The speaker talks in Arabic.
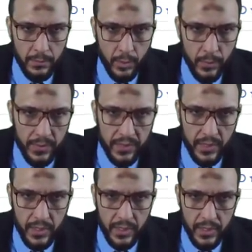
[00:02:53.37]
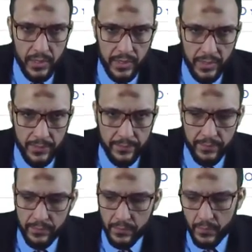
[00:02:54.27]
بروبرتي دي
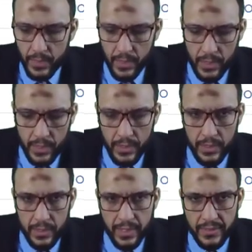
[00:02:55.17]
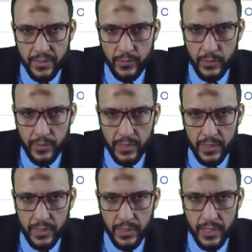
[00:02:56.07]
انا عايز اضيفه
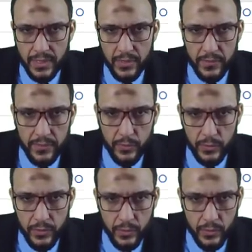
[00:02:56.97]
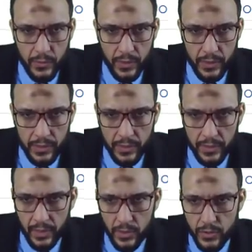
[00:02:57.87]
ايه عايز اضيف ديفولت يو يو اي دي تعال